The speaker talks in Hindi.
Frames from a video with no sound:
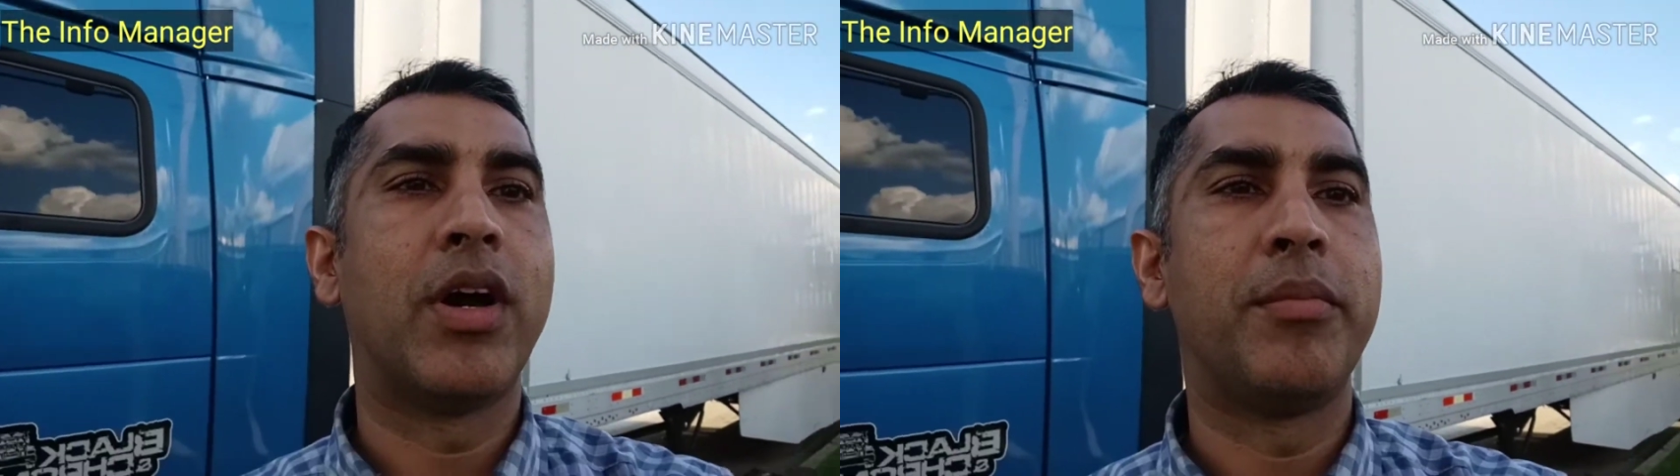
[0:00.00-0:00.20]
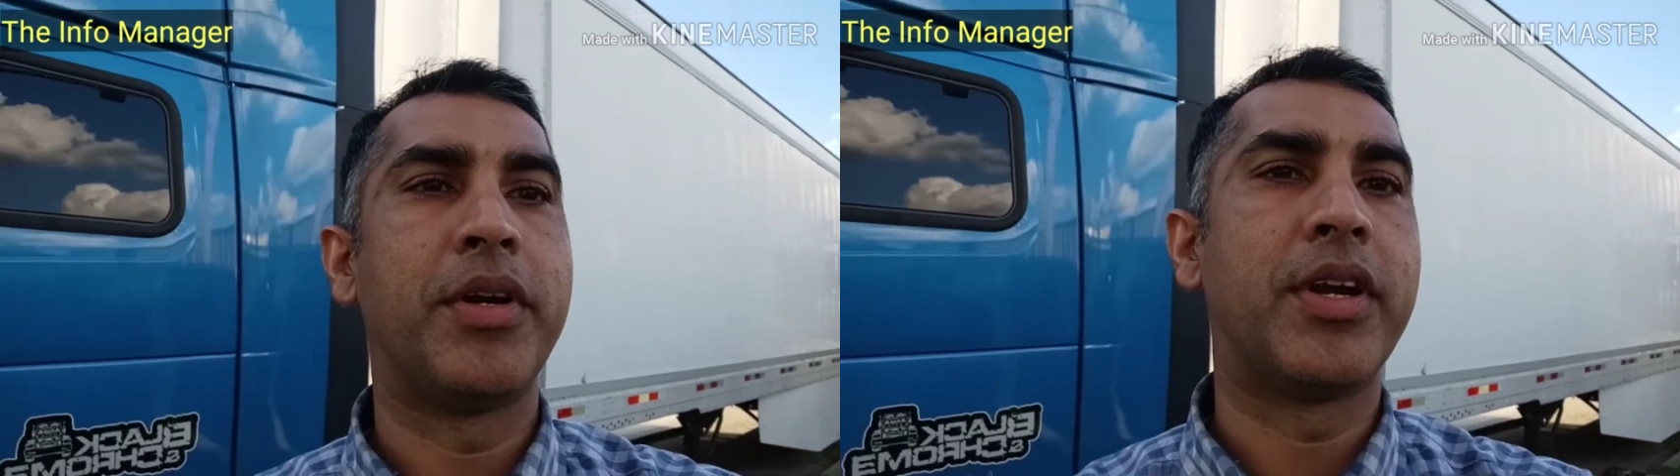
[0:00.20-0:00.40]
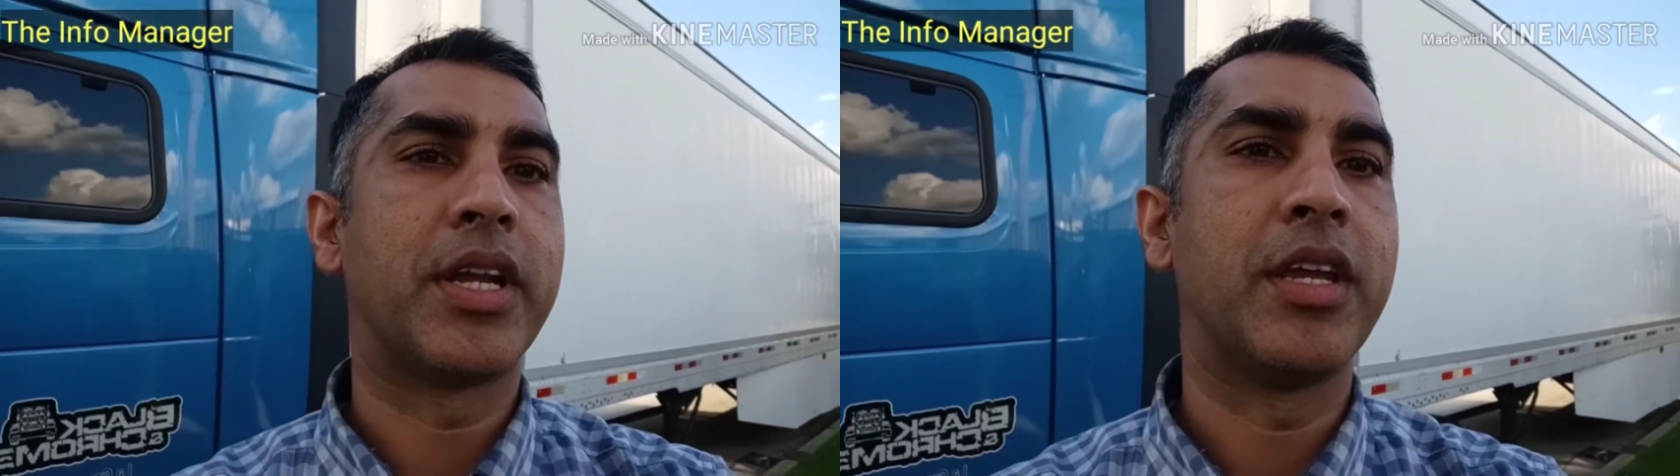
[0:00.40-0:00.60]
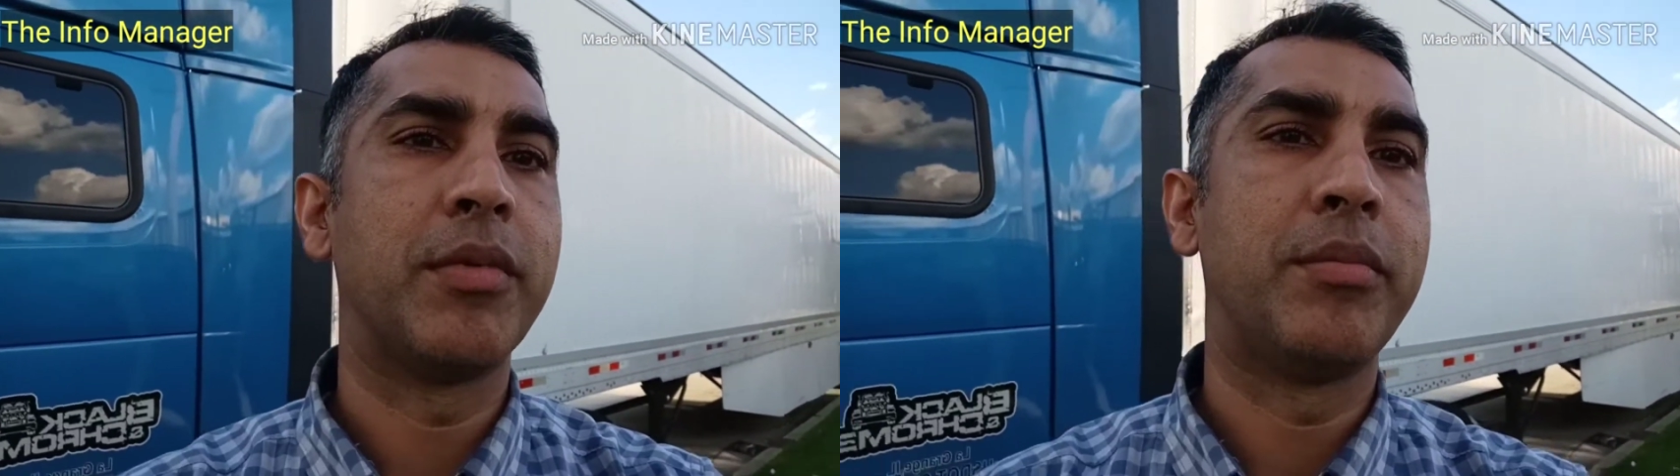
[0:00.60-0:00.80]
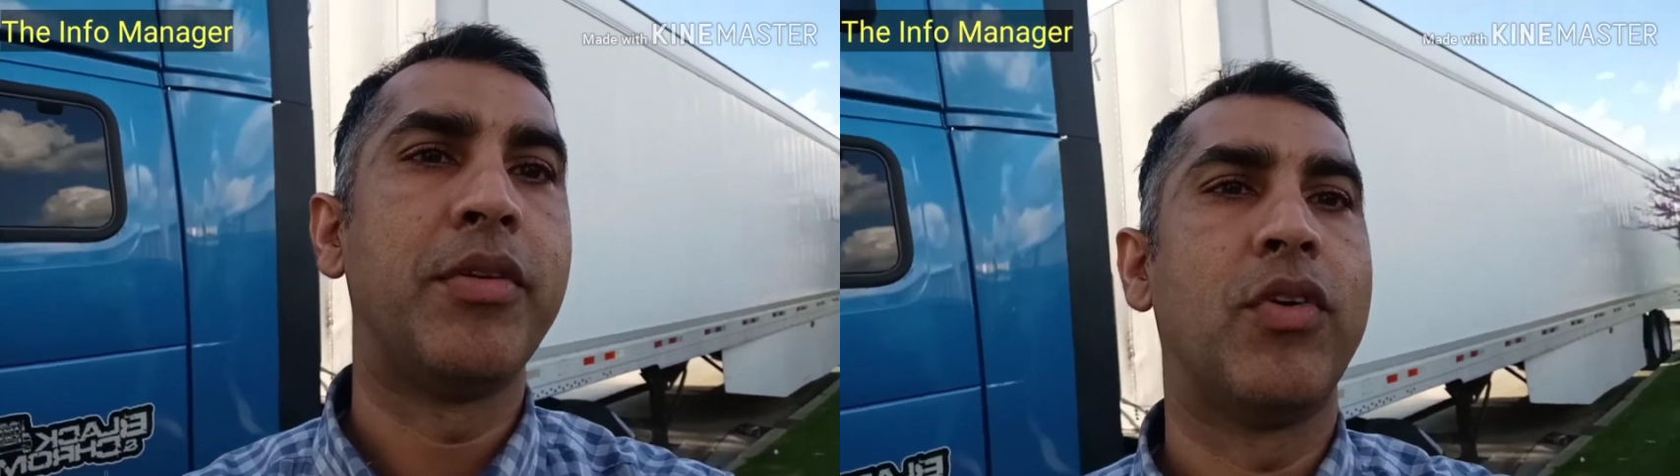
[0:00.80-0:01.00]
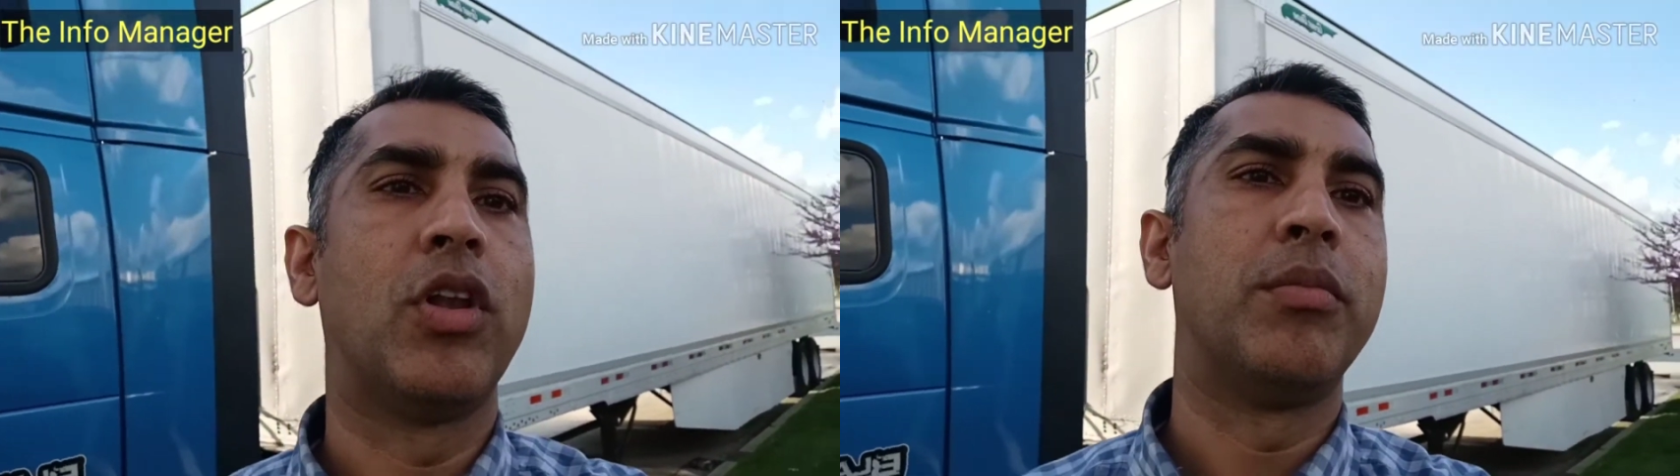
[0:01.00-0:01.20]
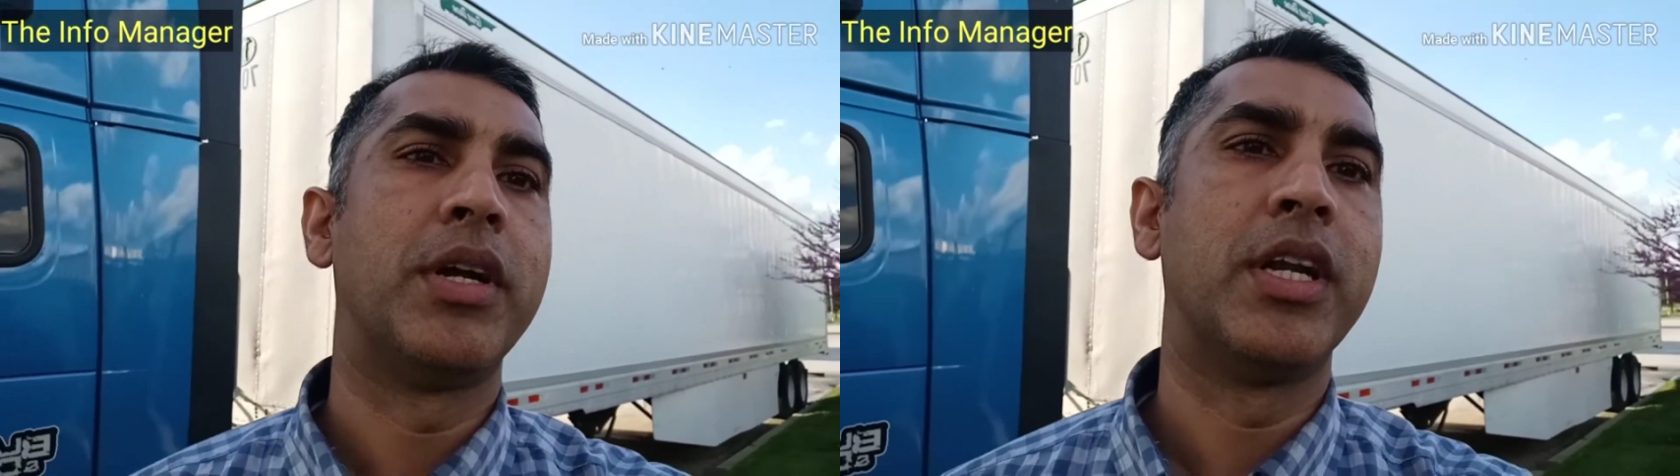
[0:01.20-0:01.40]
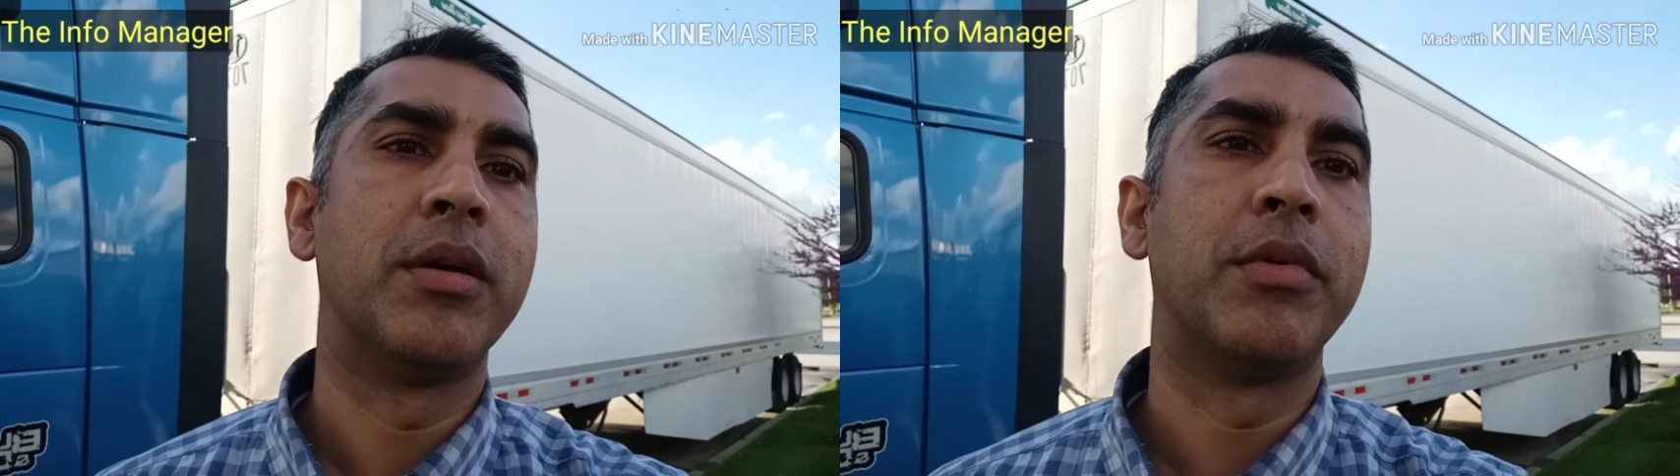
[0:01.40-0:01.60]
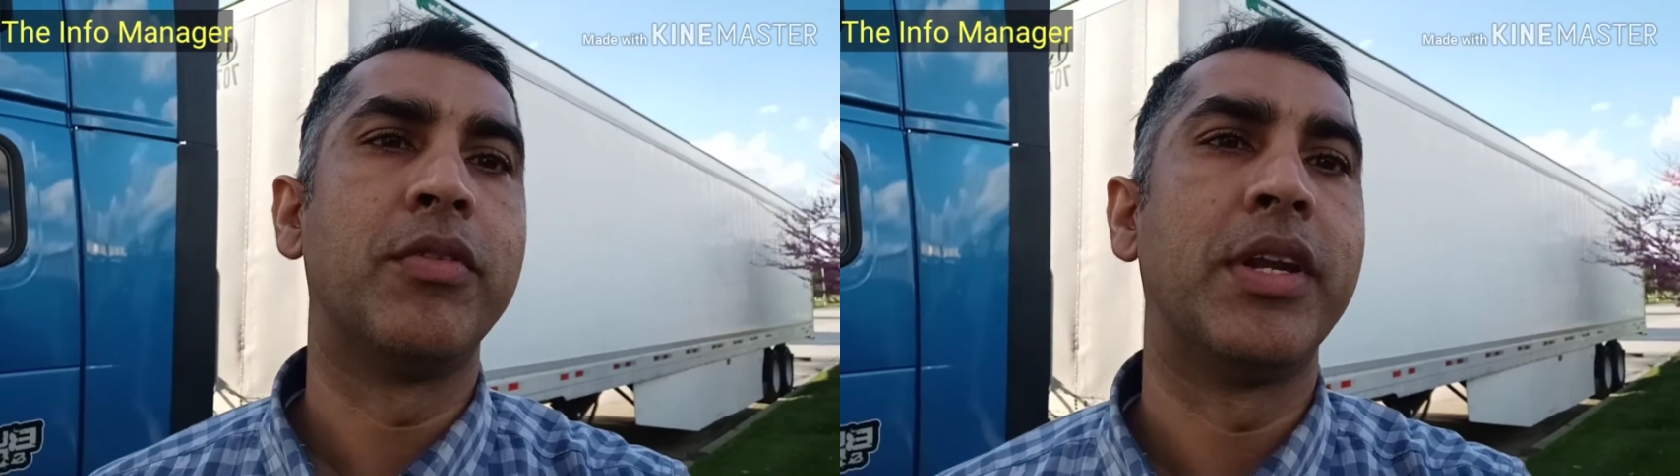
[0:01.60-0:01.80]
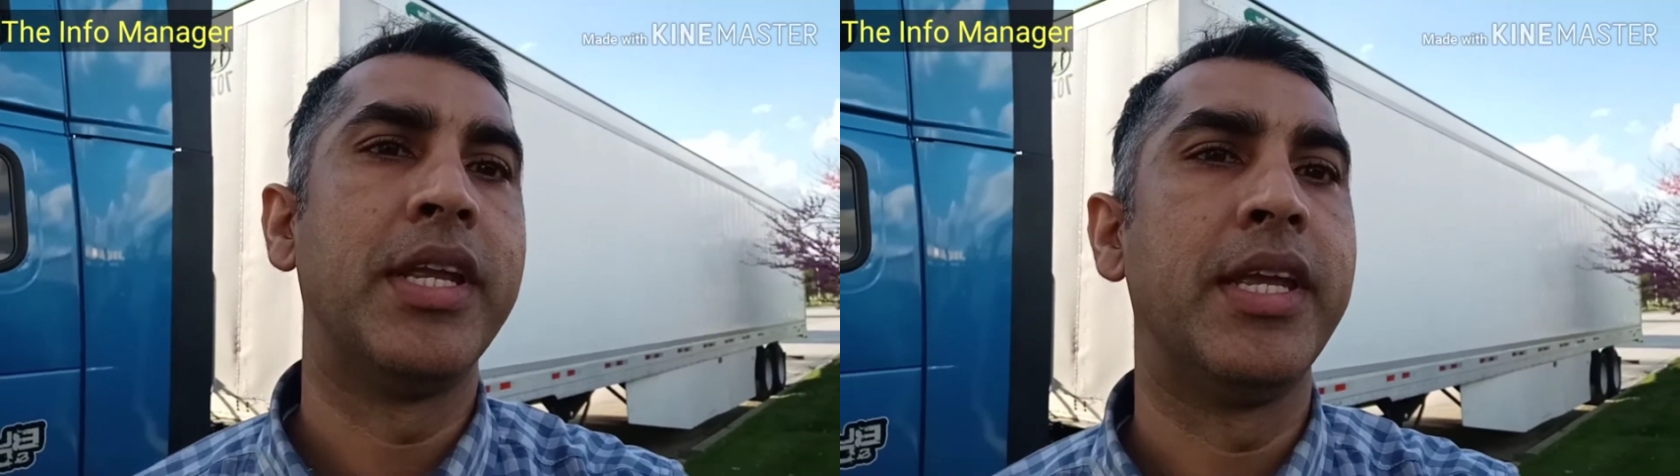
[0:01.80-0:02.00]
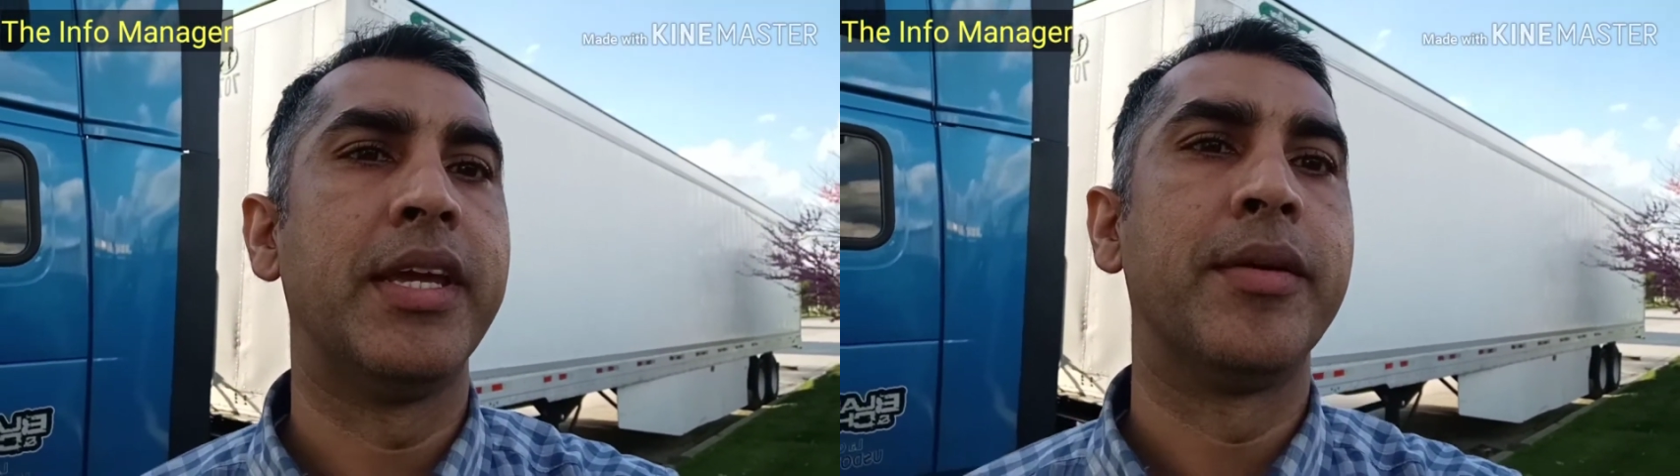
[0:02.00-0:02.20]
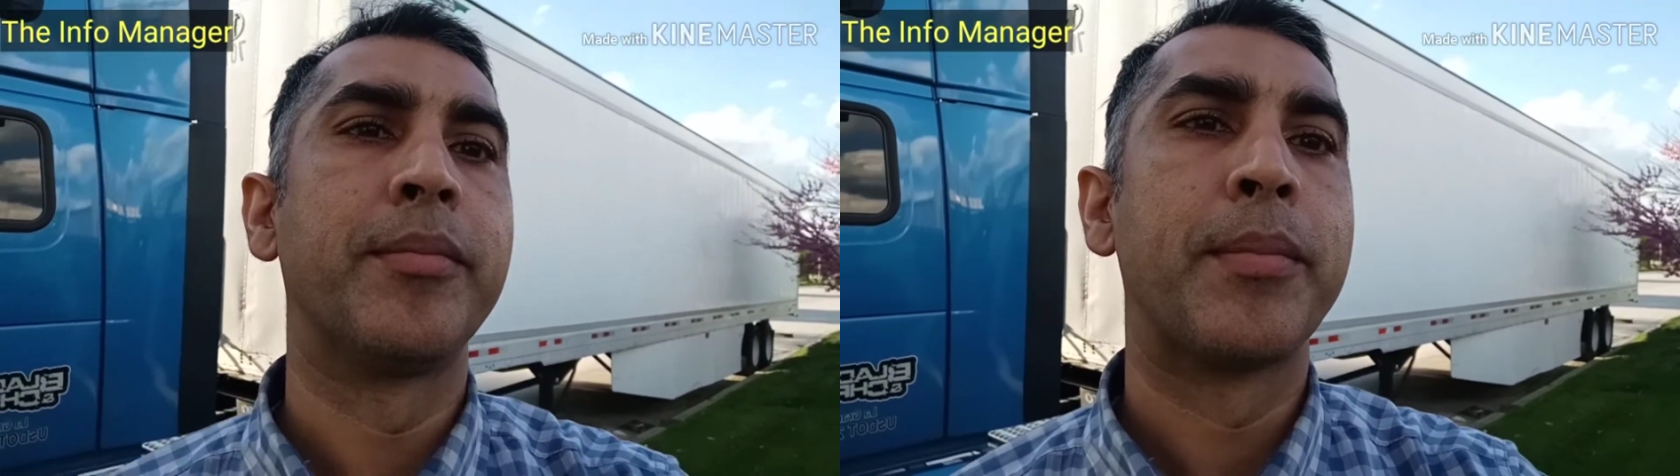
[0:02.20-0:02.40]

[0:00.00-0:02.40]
वहाँ पे ट्रकिंग में भी वॉलमार्ट नंबर वन ही है